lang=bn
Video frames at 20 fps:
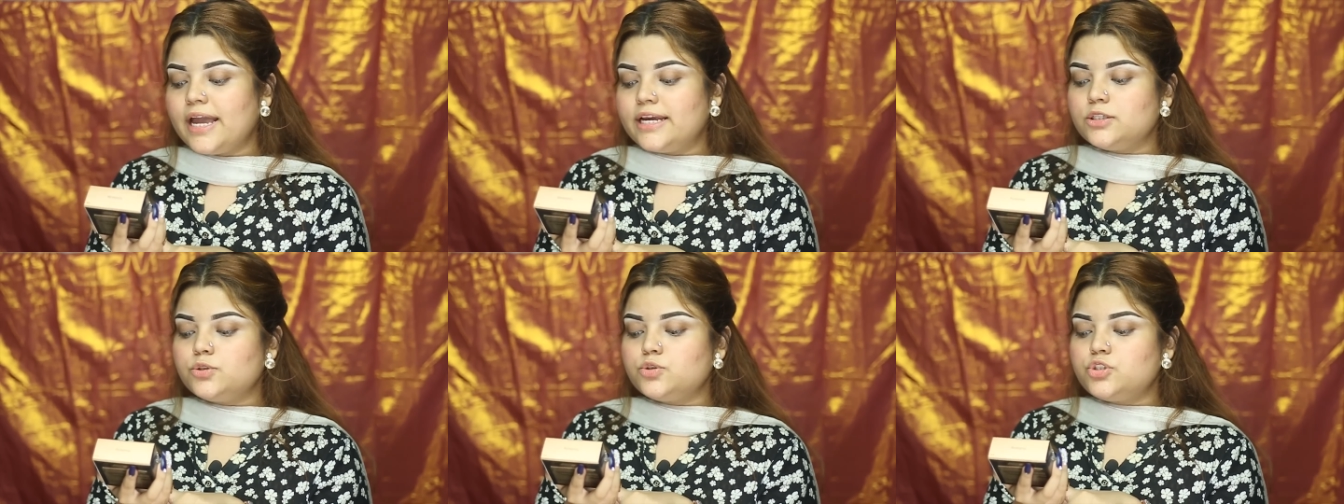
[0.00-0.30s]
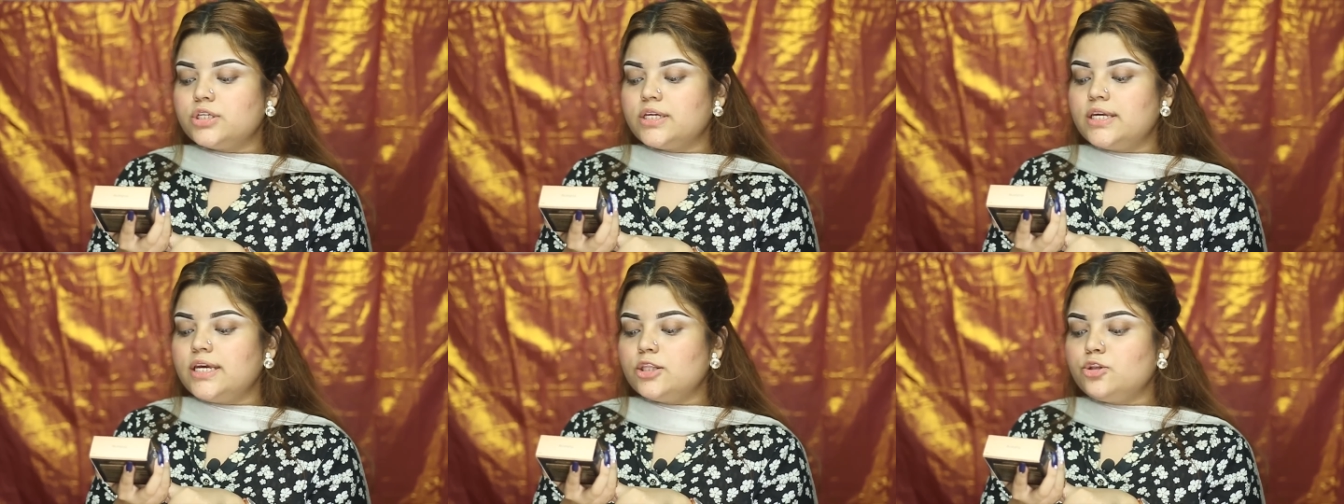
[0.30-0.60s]
এটা
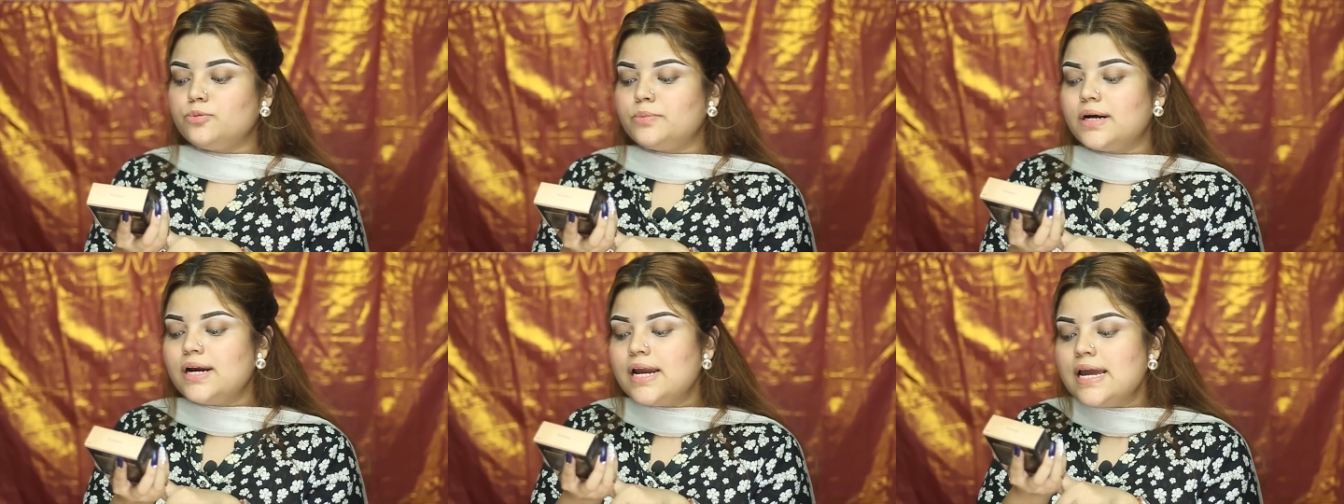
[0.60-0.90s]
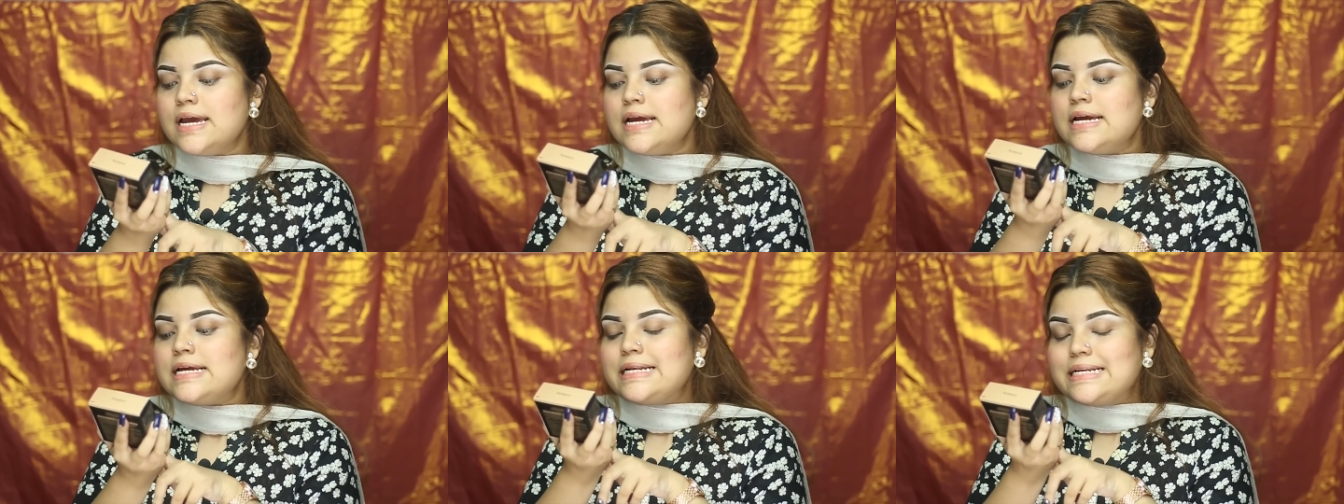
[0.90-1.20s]
হচ্ছে গিয়ে তোমার
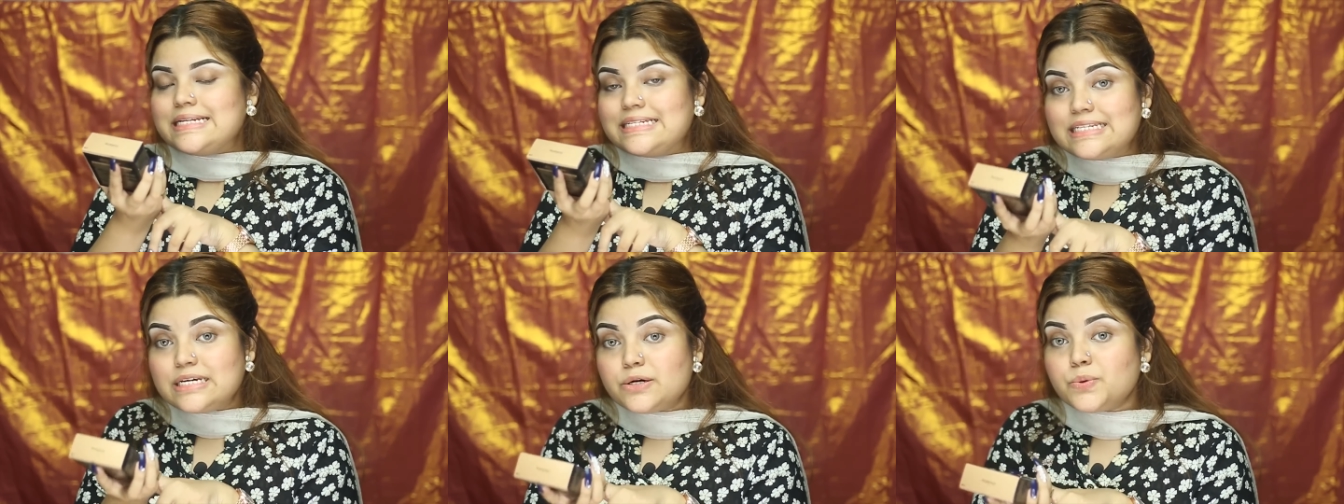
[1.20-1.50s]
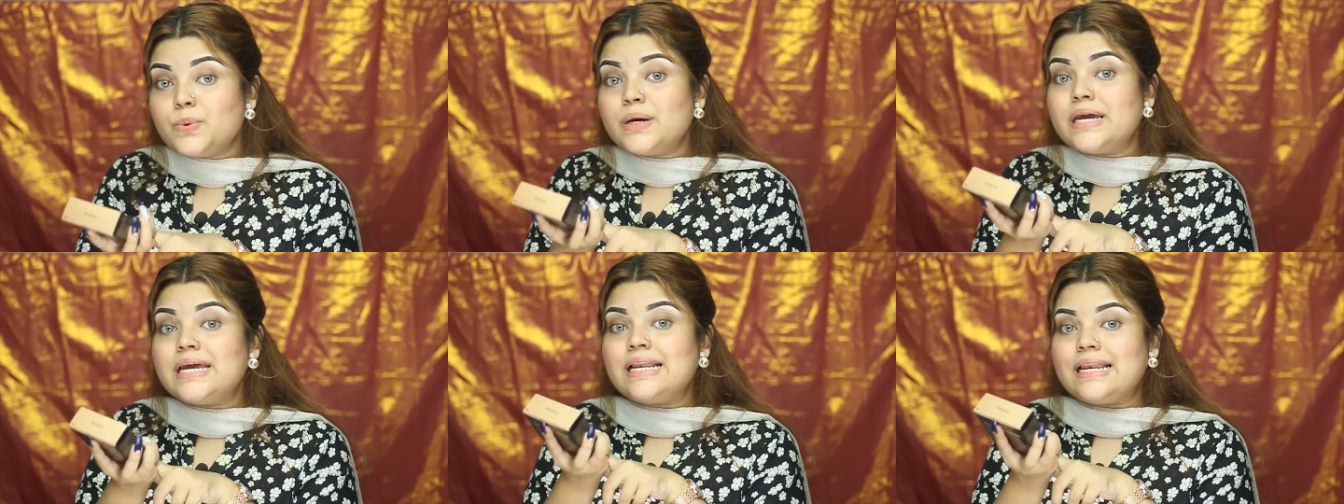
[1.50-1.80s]

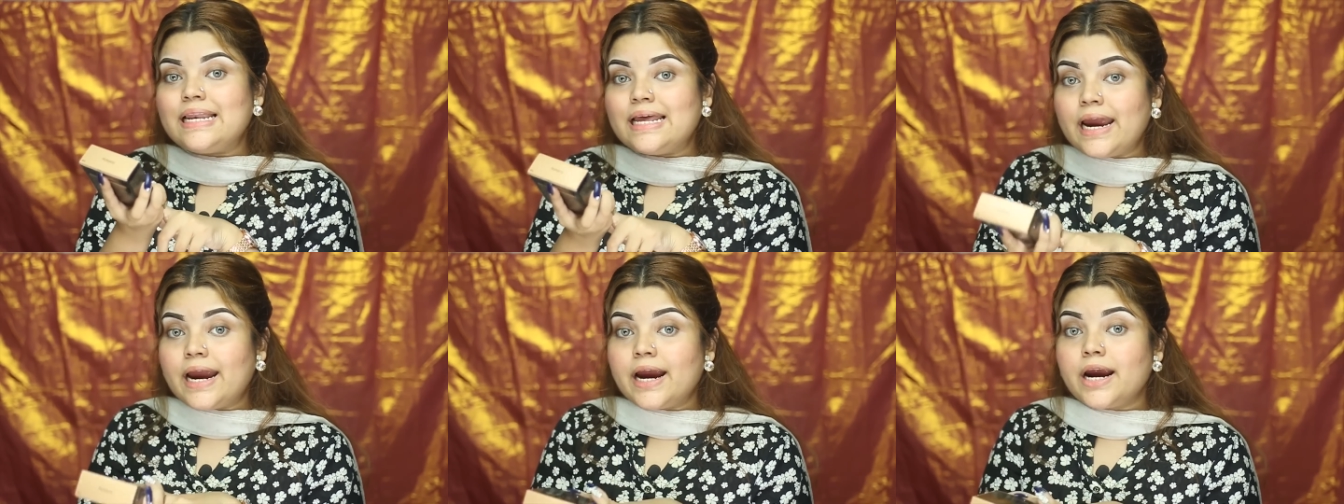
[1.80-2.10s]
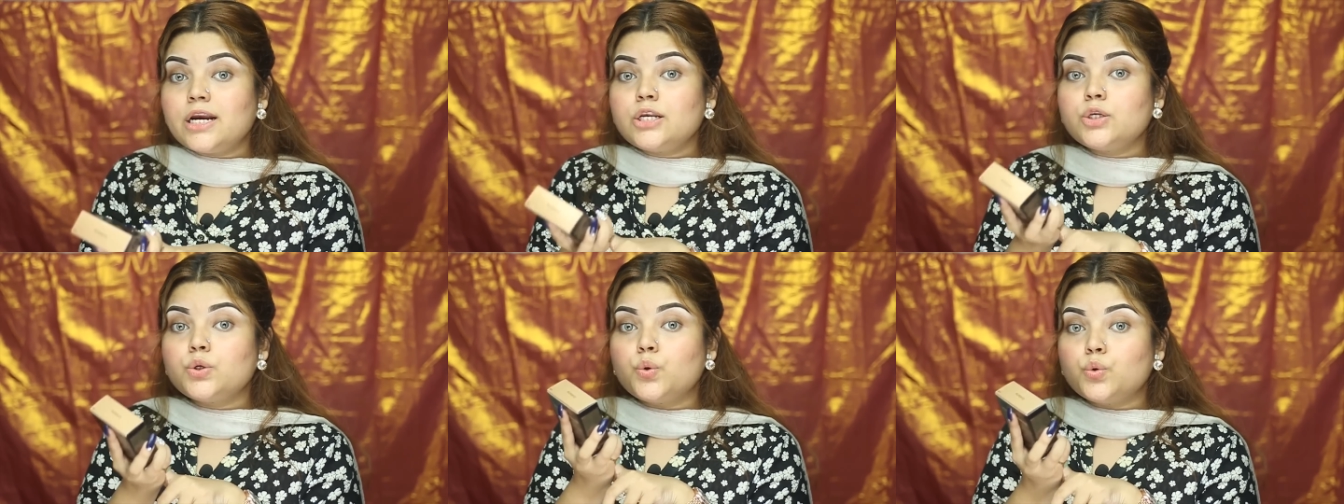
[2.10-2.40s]
ডিউই
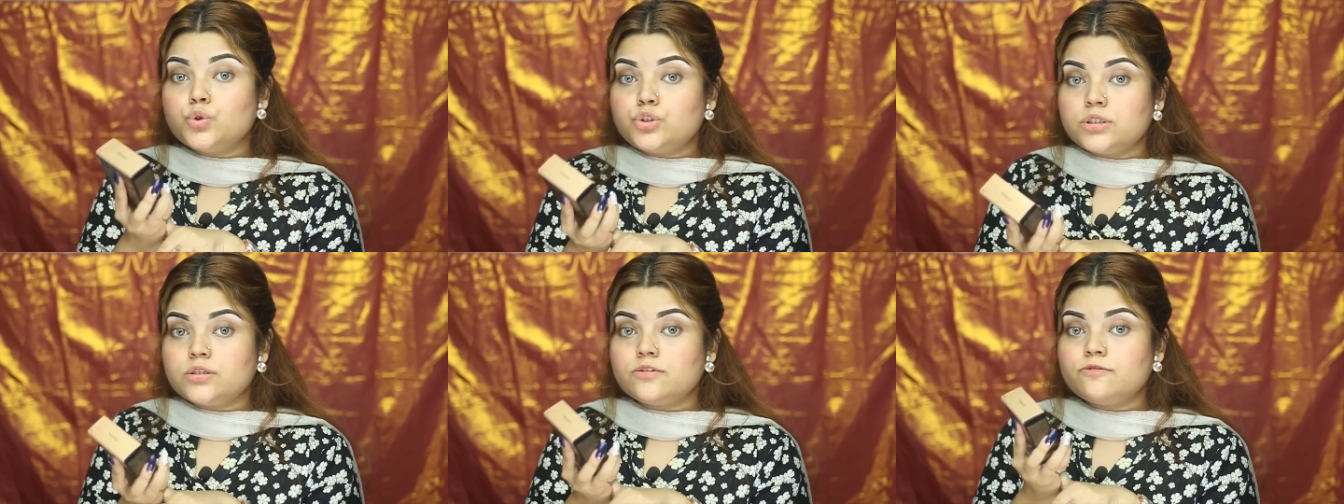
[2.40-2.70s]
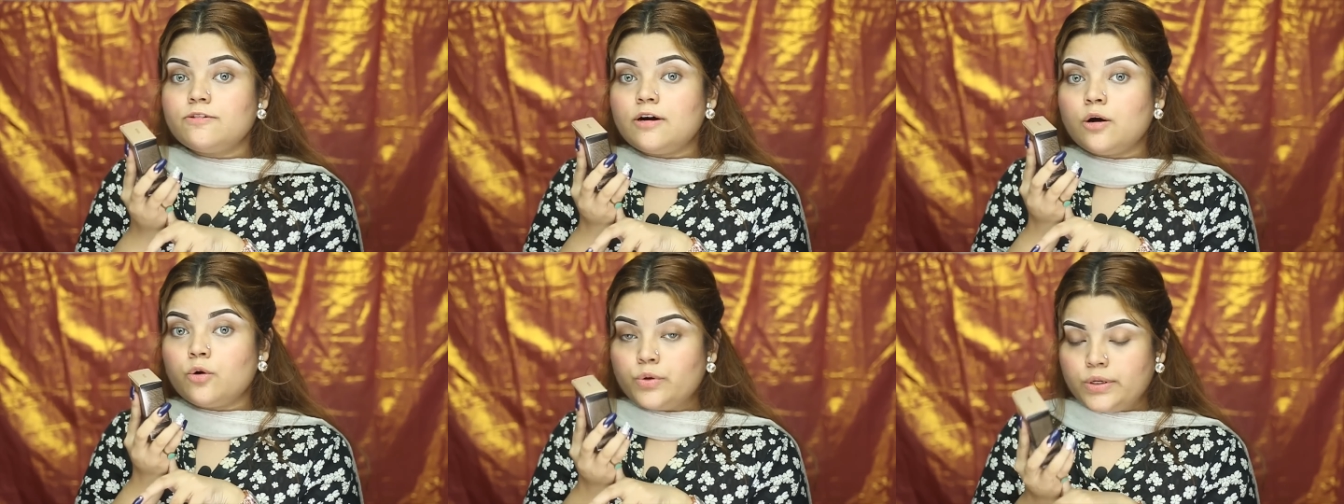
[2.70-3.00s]
লেয়ার কুশন
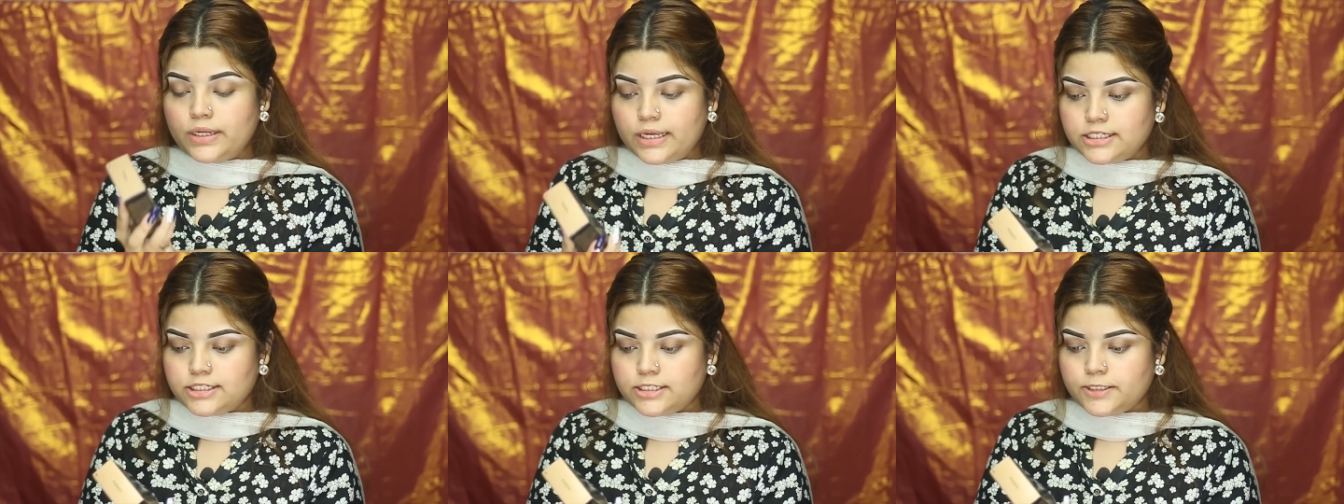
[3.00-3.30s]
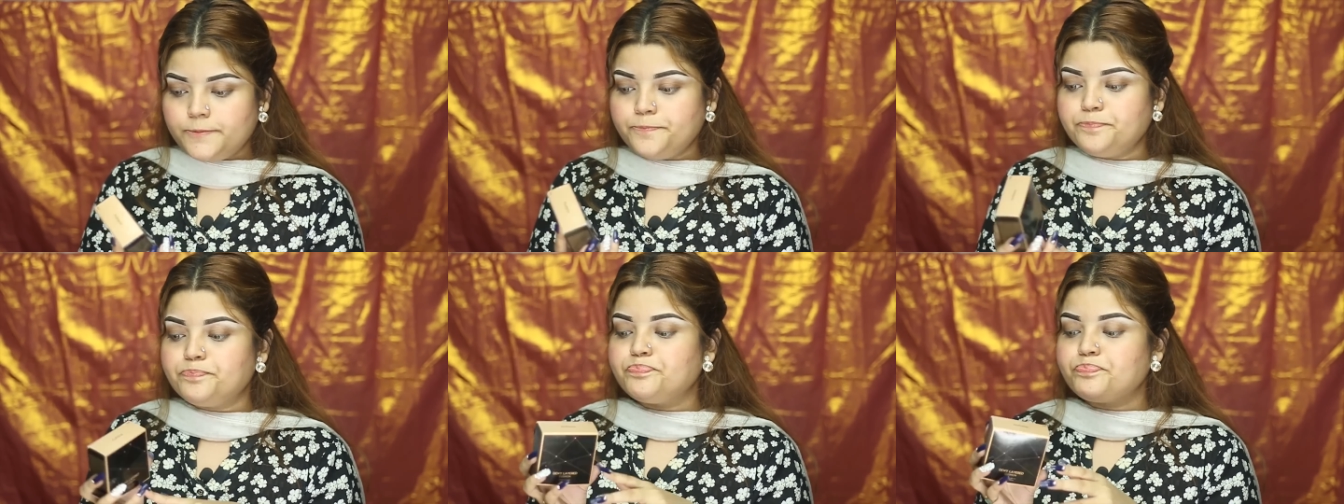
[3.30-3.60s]

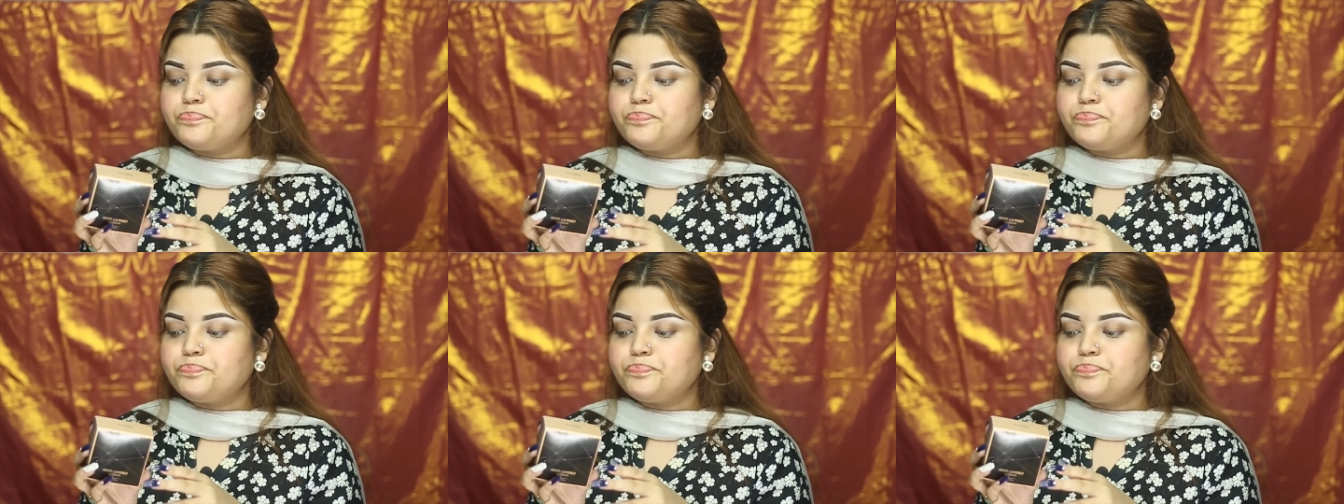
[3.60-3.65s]
ফাউন্ডেশন